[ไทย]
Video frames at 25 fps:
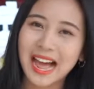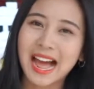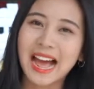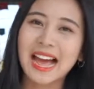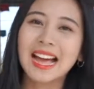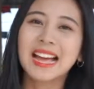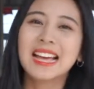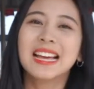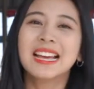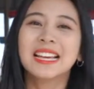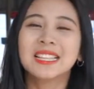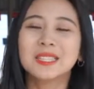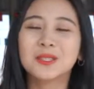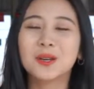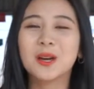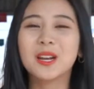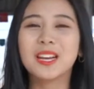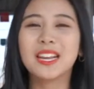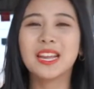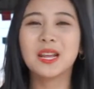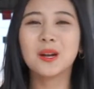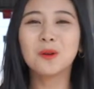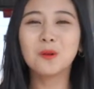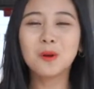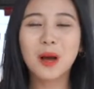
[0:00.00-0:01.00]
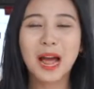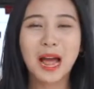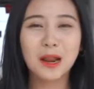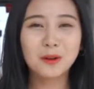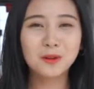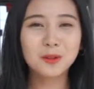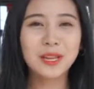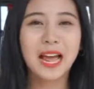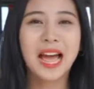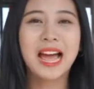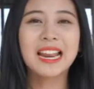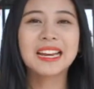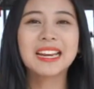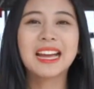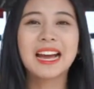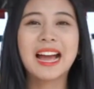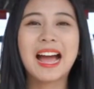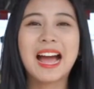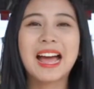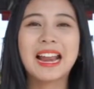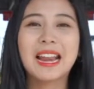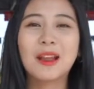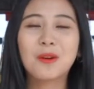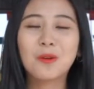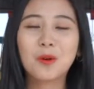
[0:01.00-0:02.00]
ค่ะ สวัสดีลูกค้าทุกท่านนะ
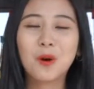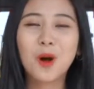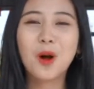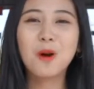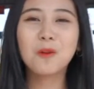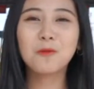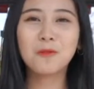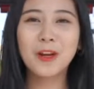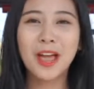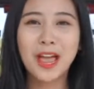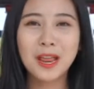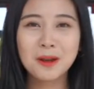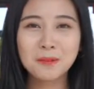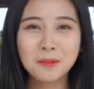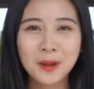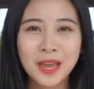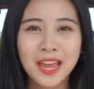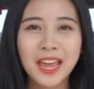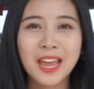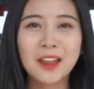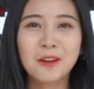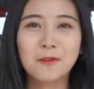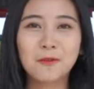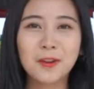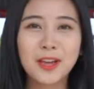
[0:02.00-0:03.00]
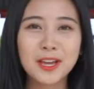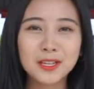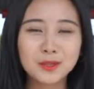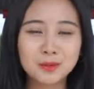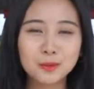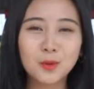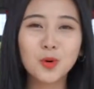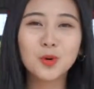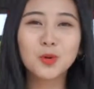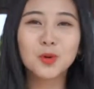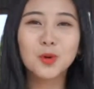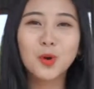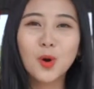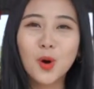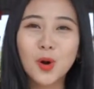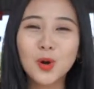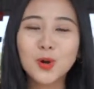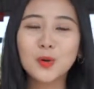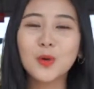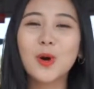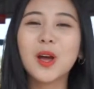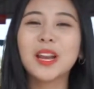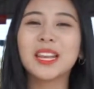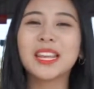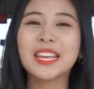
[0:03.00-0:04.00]
คะ แล้วก็แฟนเพจ Facebook ทุกคน
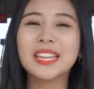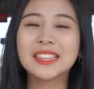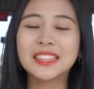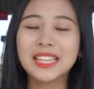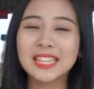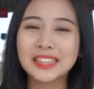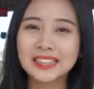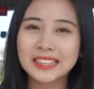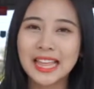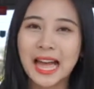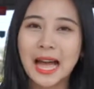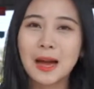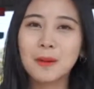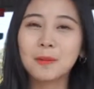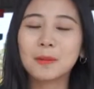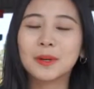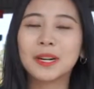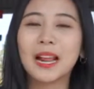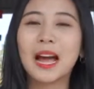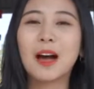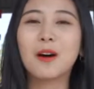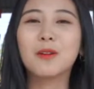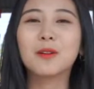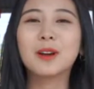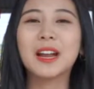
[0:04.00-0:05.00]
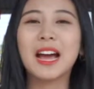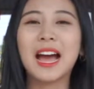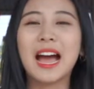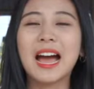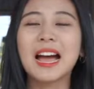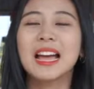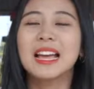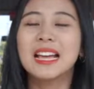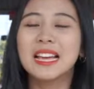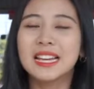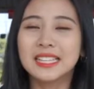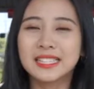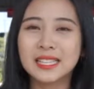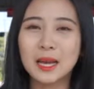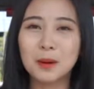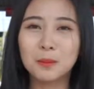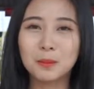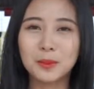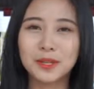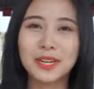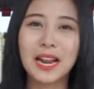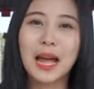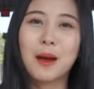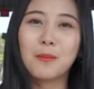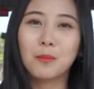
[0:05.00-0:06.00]
ด้วยที่ติดตามเรานะคะสำ
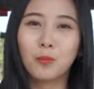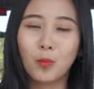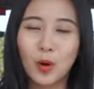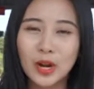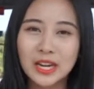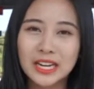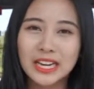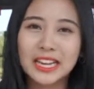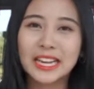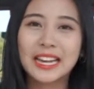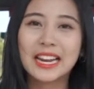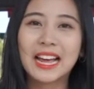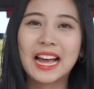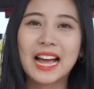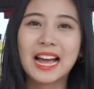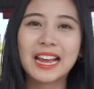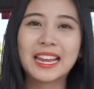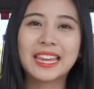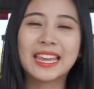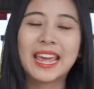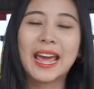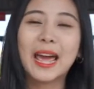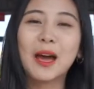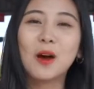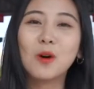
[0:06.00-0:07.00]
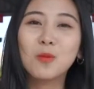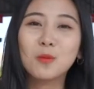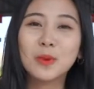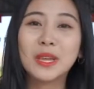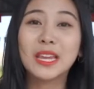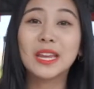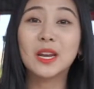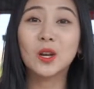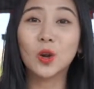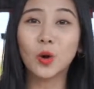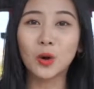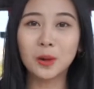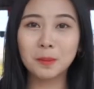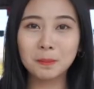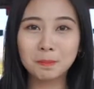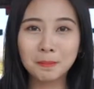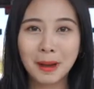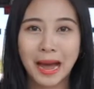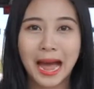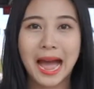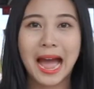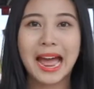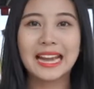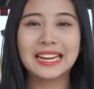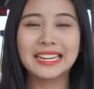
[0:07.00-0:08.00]
หรับวันนี้นะคะ แก้วมีรถ
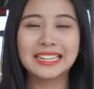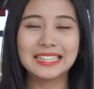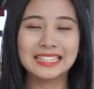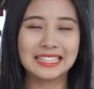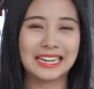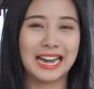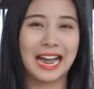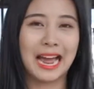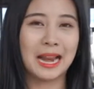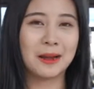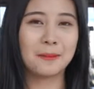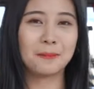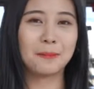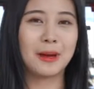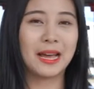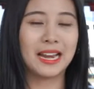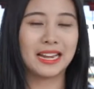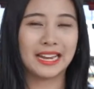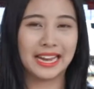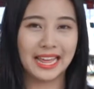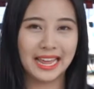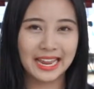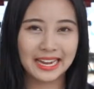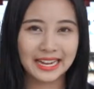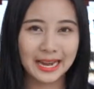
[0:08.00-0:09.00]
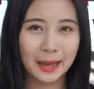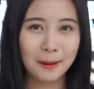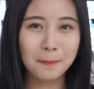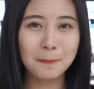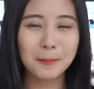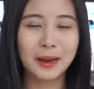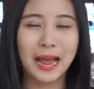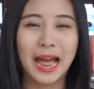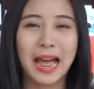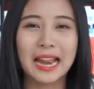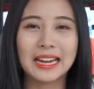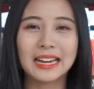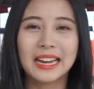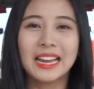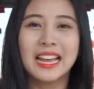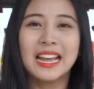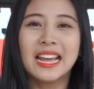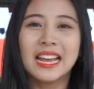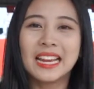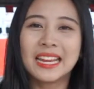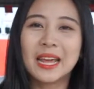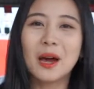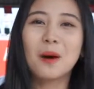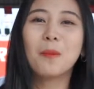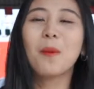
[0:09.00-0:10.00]
บ้าน 1 คันมาแนะนำกัน
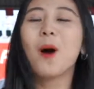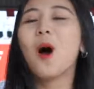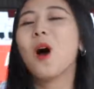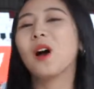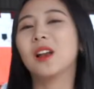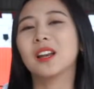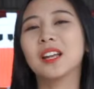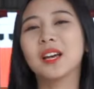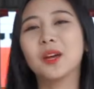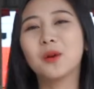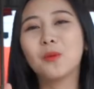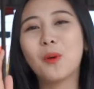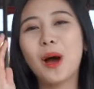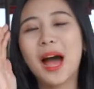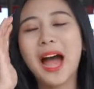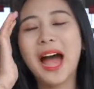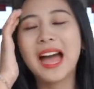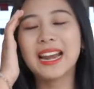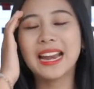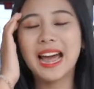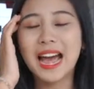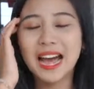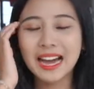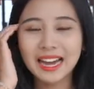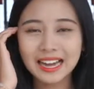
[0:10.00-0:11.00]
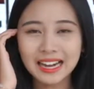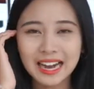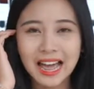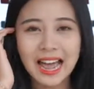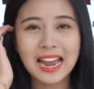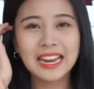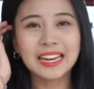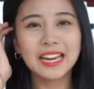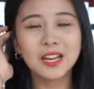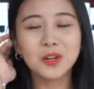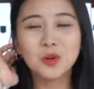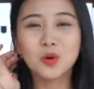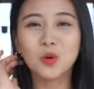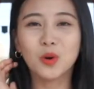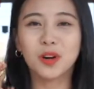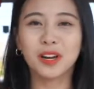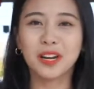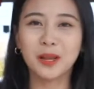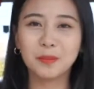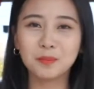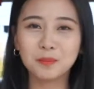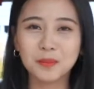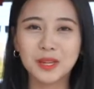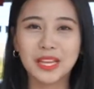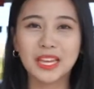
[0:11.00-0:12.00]
แก้วบเลยว่าถ้าใครได้ดูค
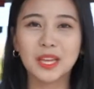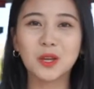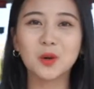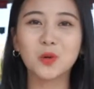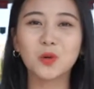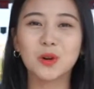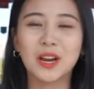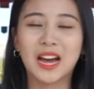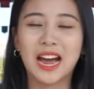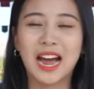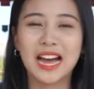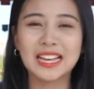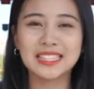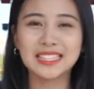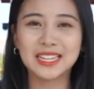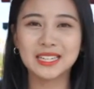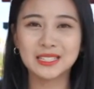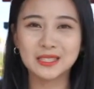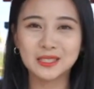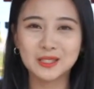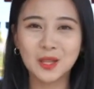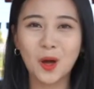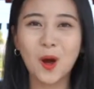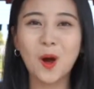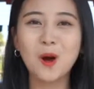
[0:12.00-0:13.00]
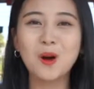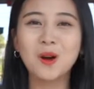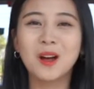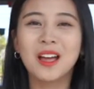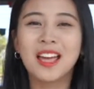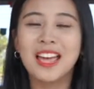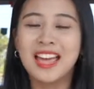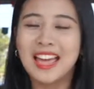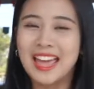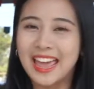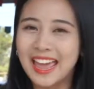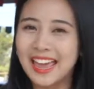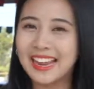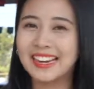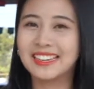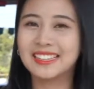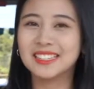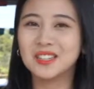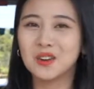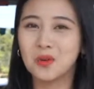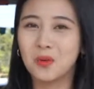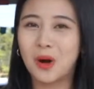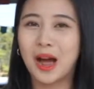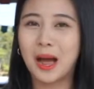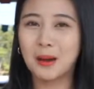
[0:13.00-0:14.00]
ลิปนี้อยู่นะคะ จะต้องเห็น
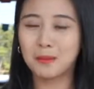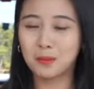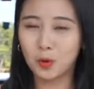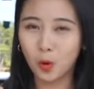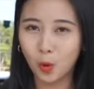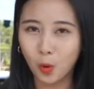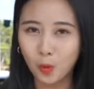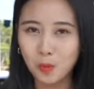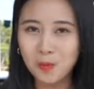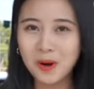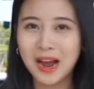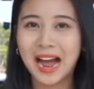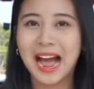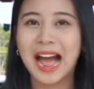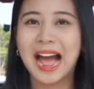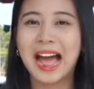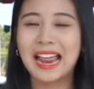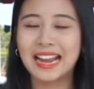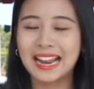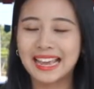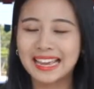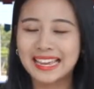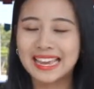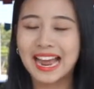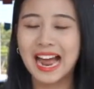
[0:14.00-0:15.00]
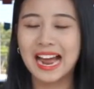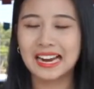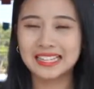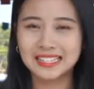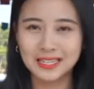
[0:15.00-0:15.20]
ถึงความคุ้มค่า และอยาก